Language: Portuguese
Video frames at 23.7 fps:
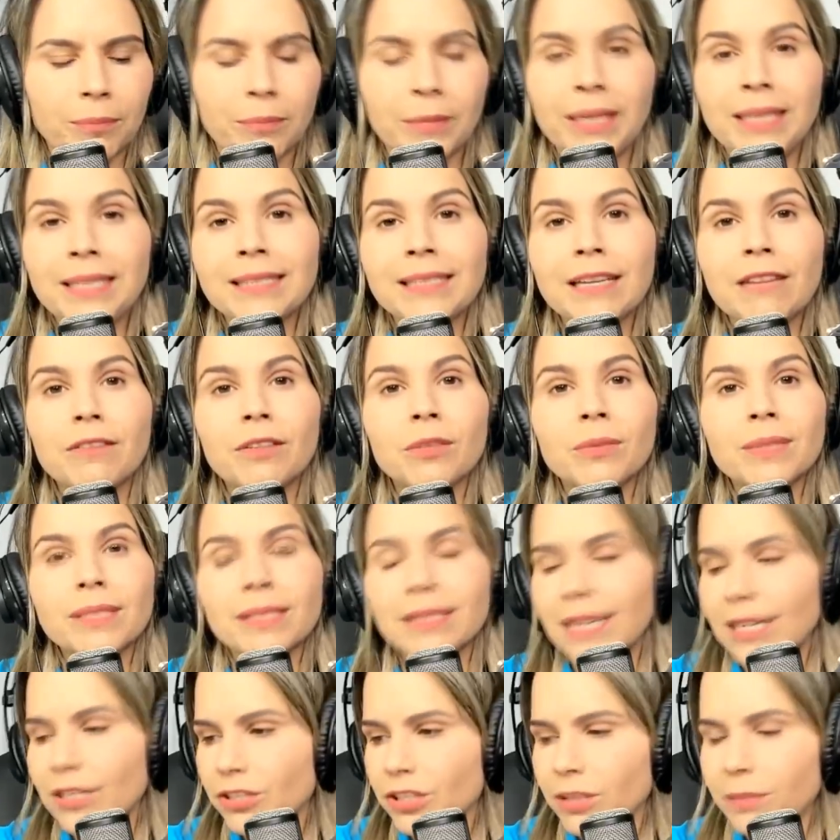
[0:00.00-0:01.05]
ele estava numa
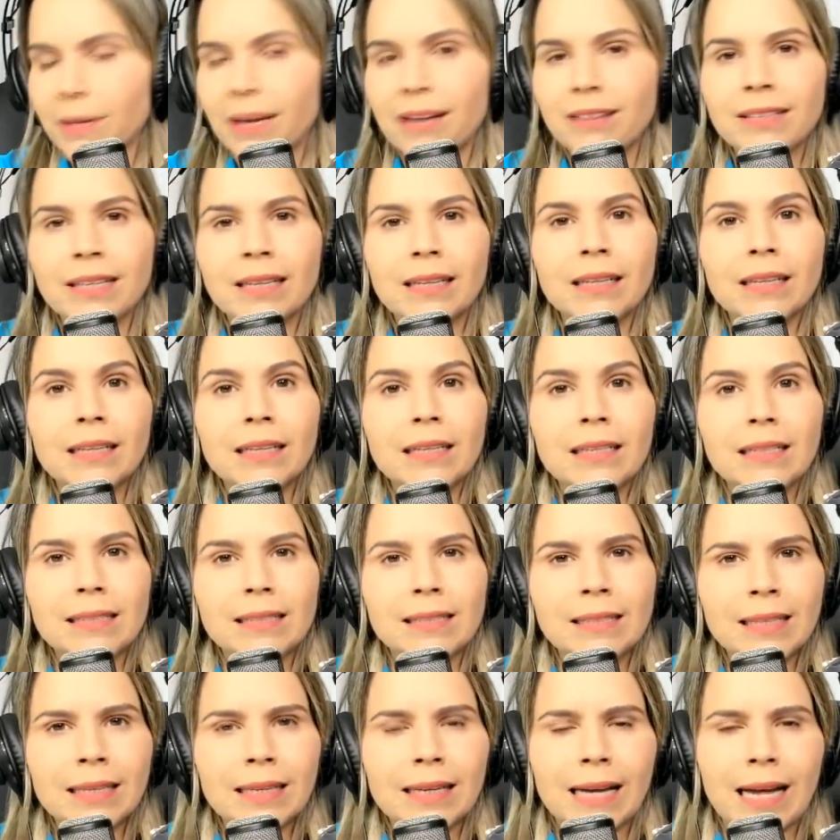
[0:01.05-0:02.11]
cidade chamada
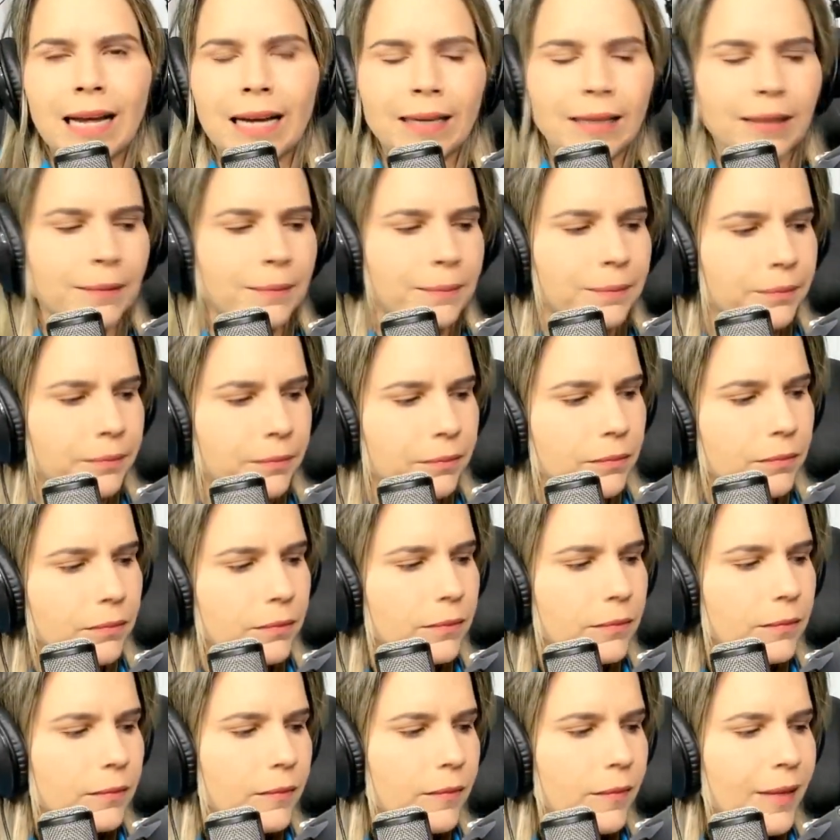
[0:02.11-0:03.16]
Ziklag.
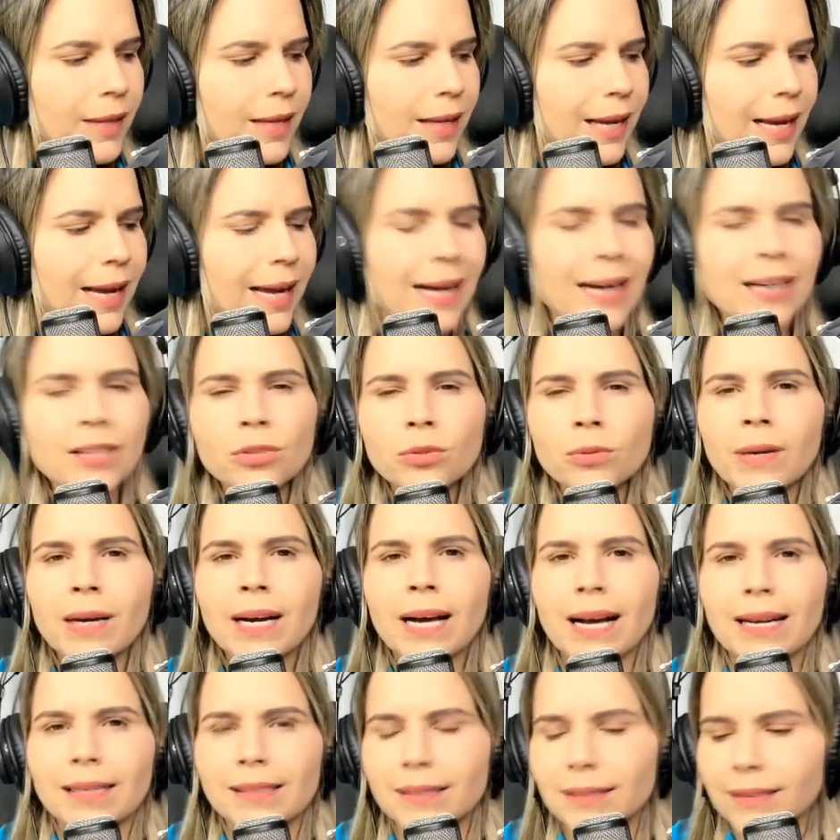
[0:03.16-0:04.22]
Era a sua
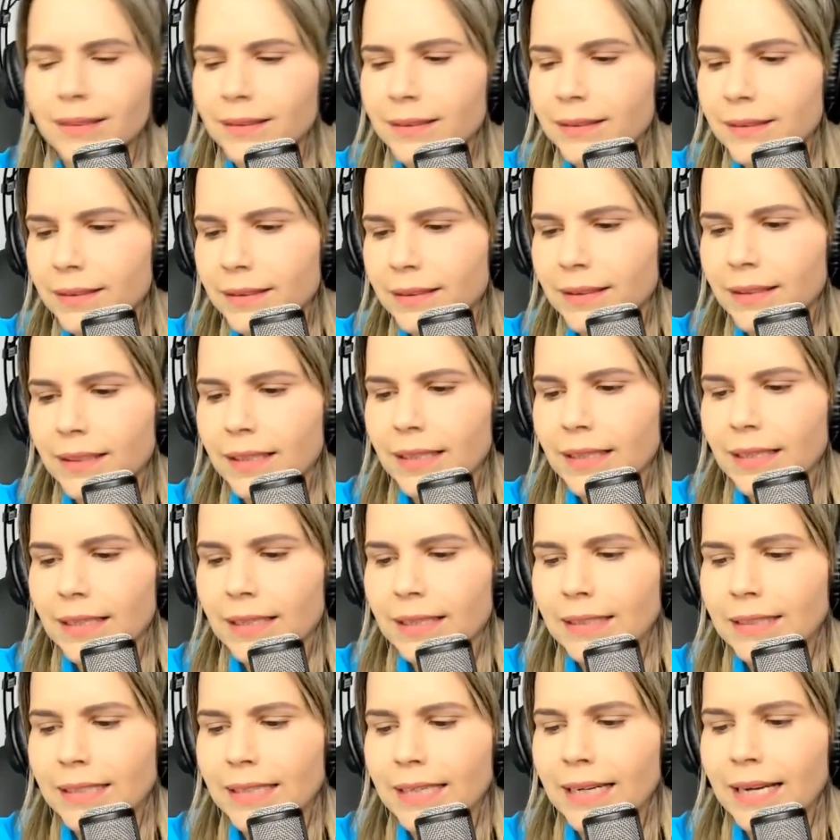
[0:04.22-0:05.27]
casa.
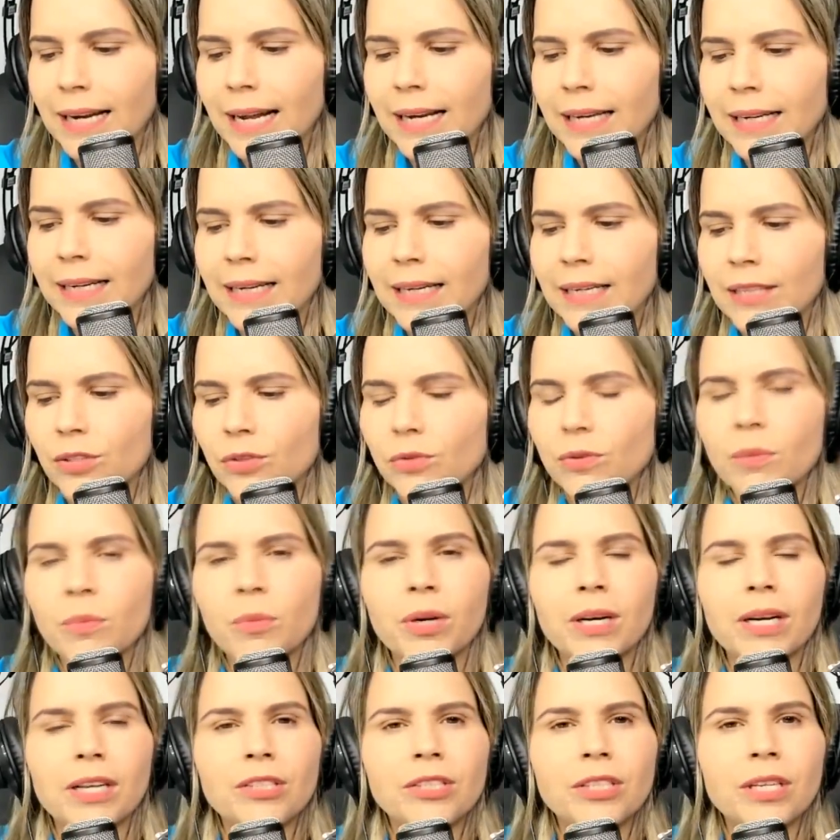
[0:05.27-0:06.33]
Ziklag era a sua
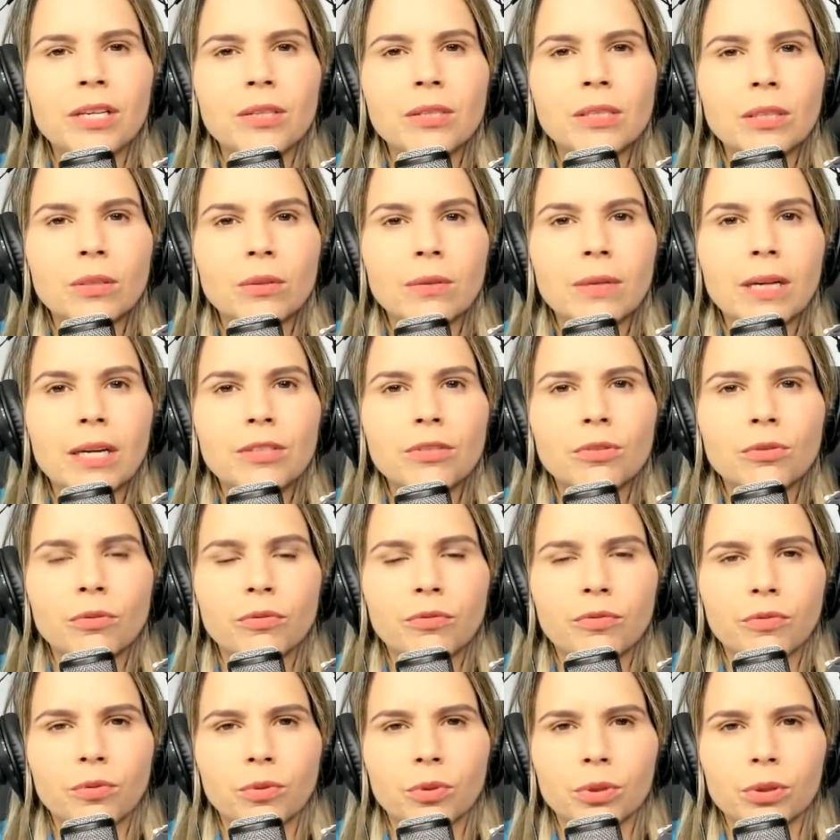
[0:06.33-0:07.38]
moradia, era o seu lugar de
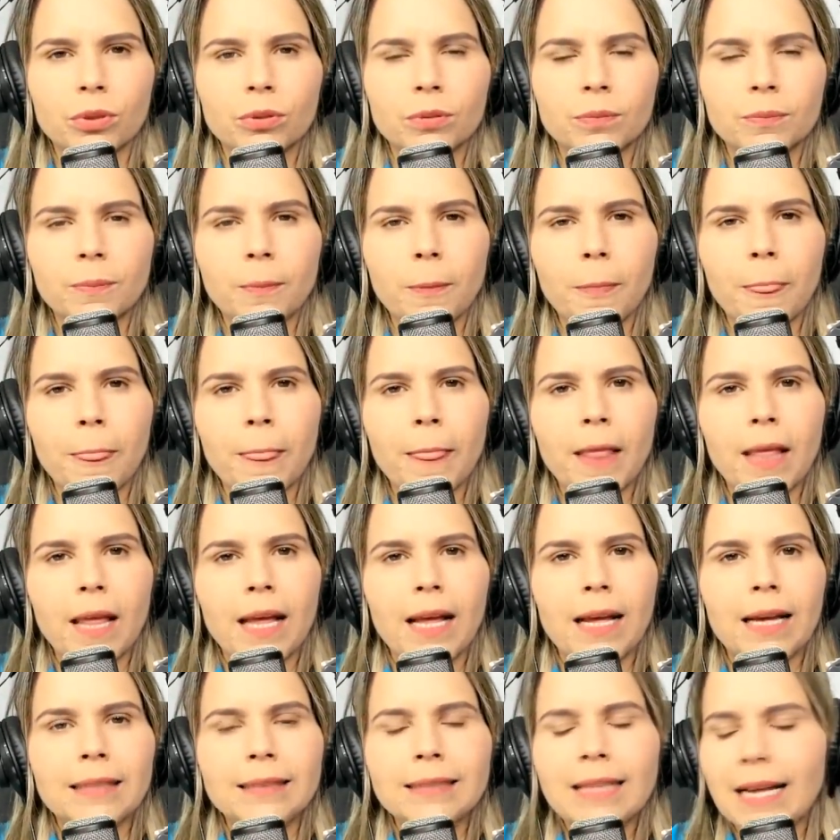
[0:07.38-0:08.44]
conforto.
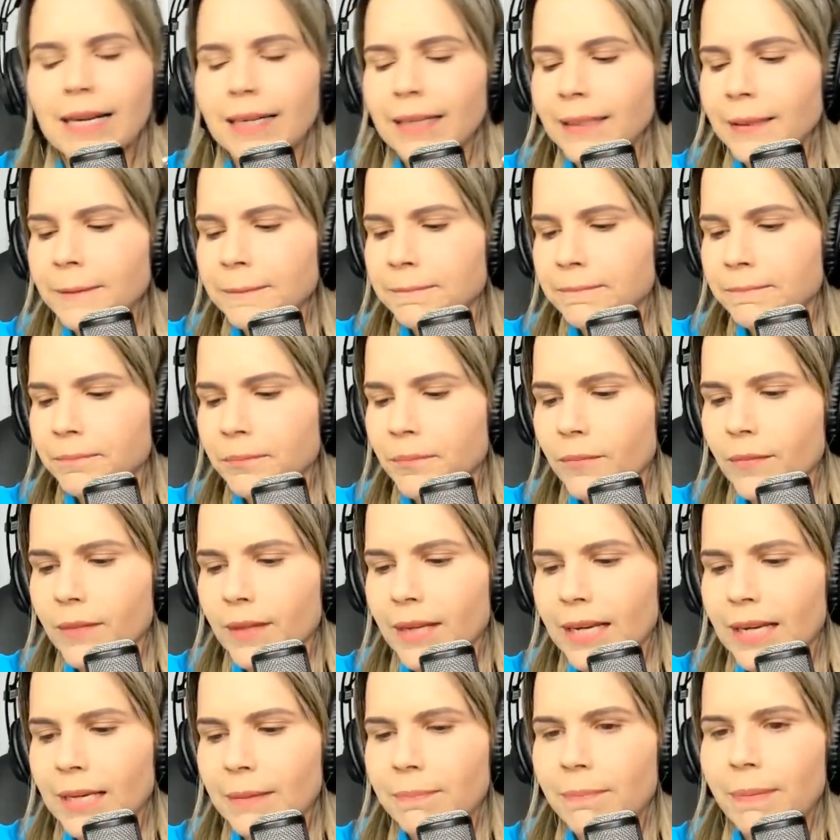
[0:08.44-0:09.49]
Dali,
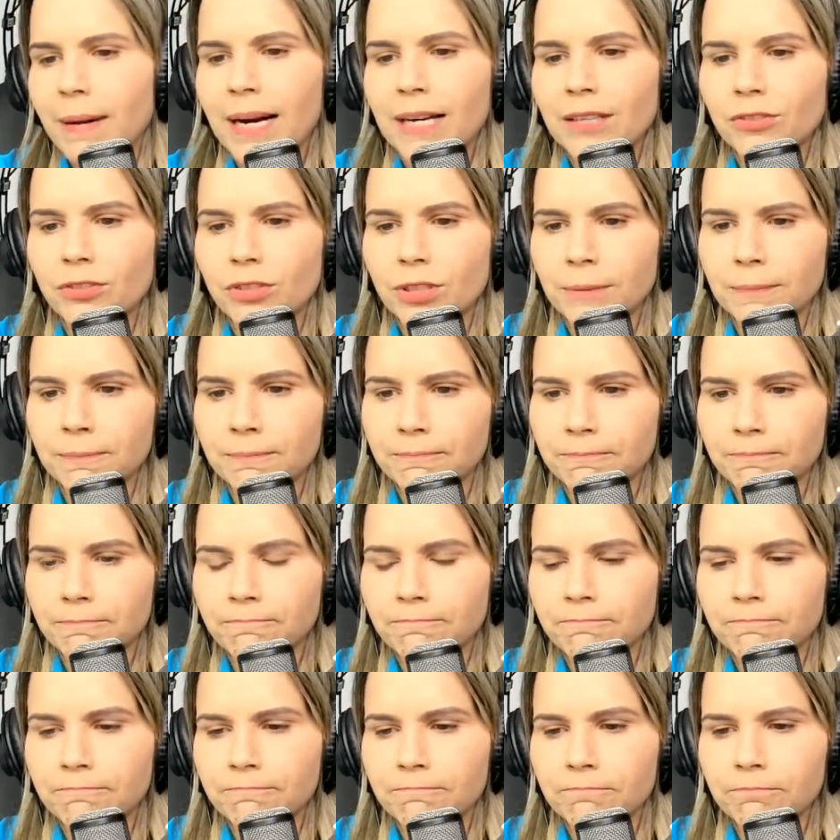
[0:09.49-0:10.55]
ele parte
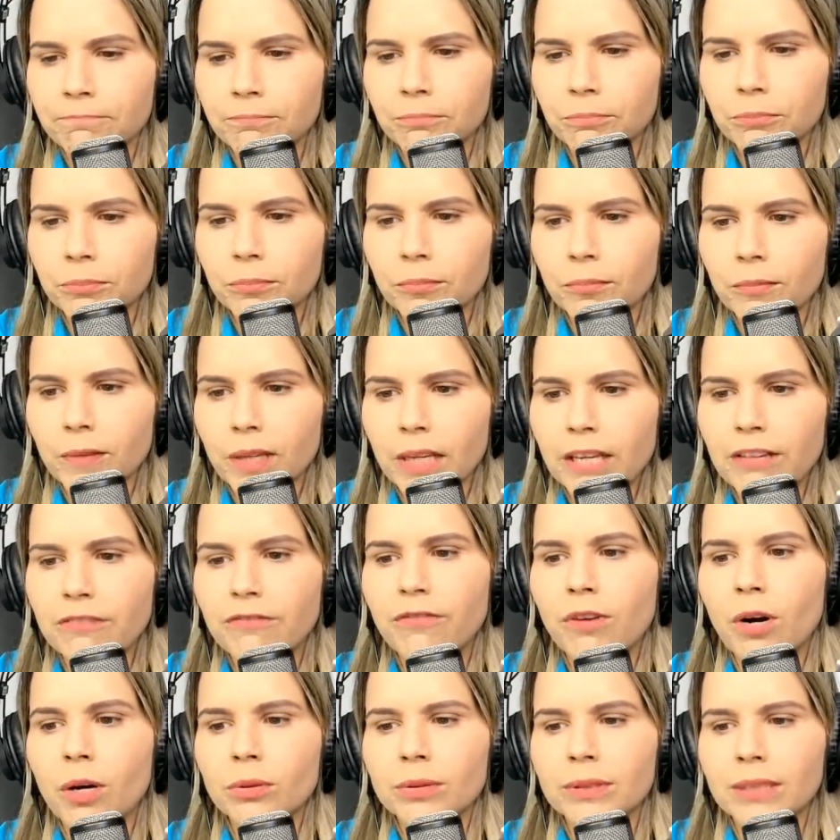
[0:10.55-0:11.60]
e
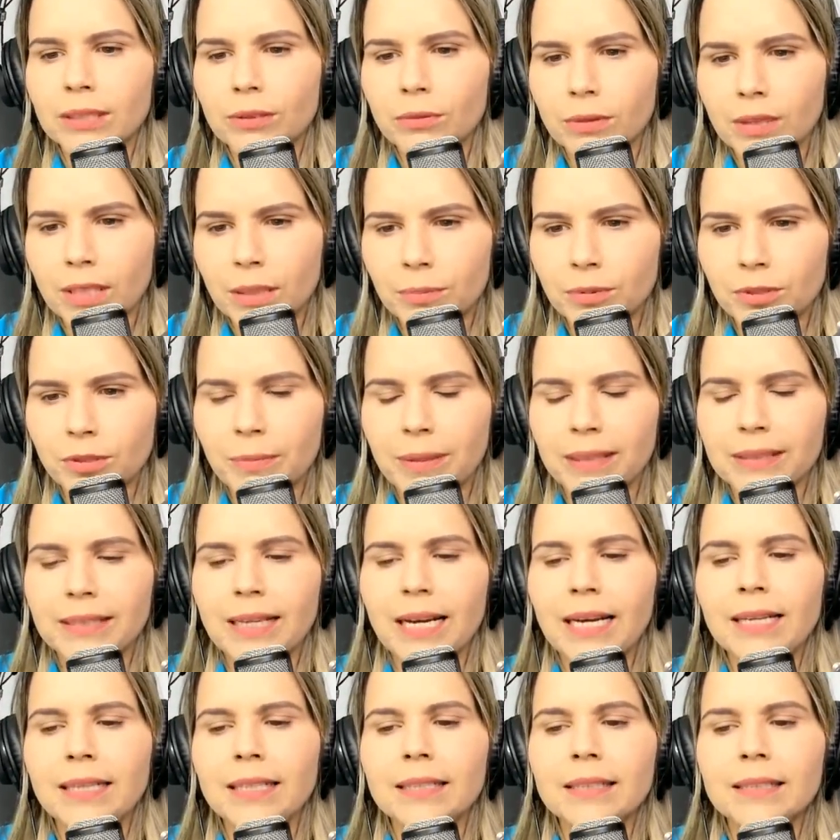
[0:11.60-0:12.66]
volta do campo de
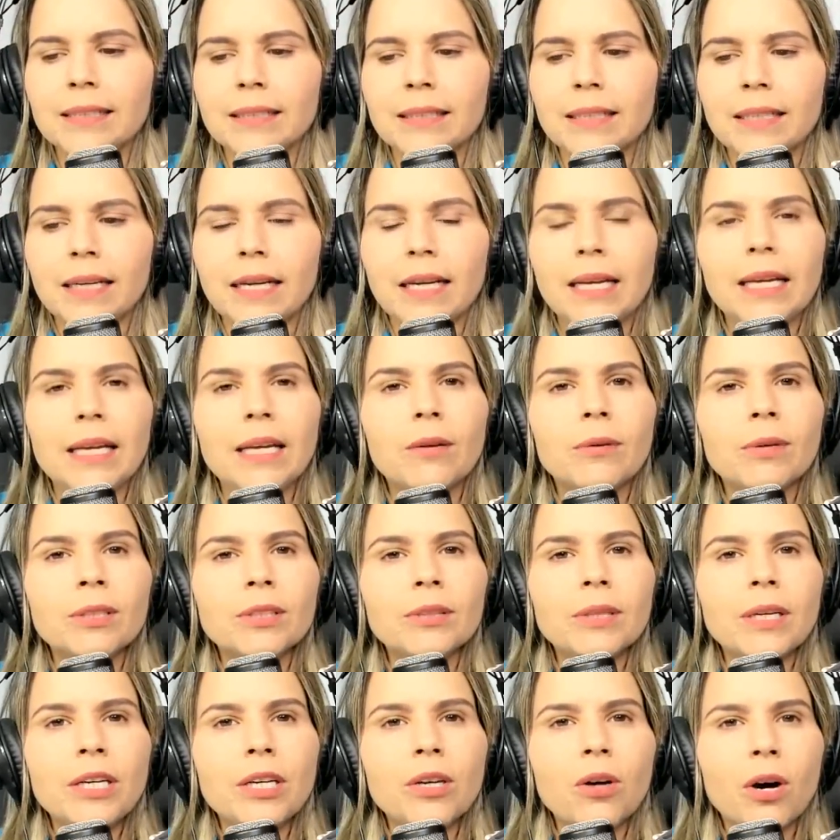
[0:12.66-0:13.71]
batalha. E
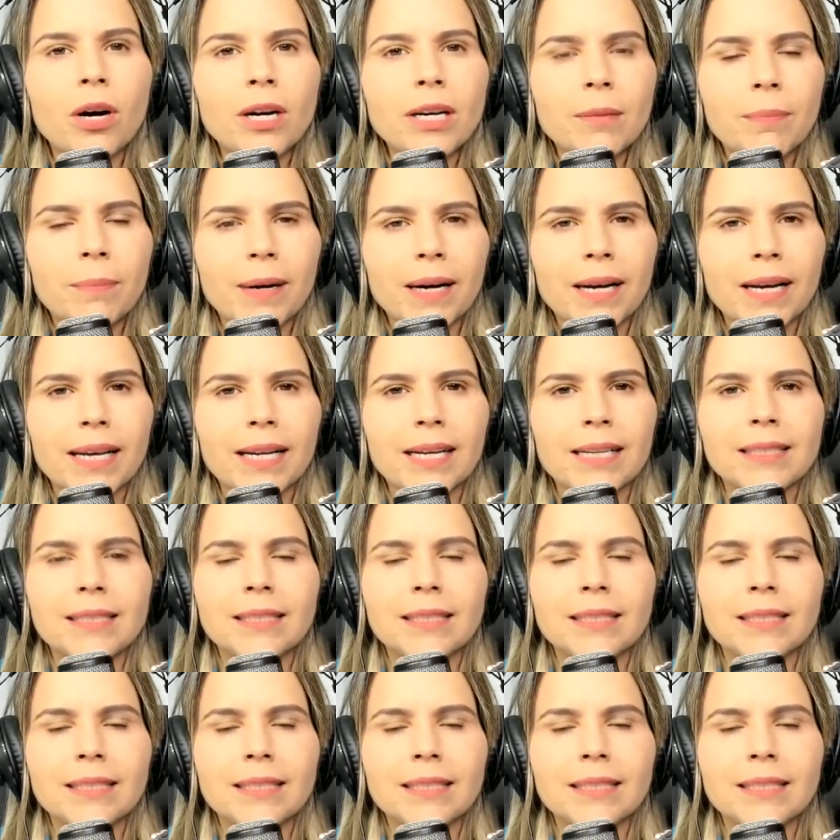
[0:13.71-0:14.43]
quando ele olha para aquela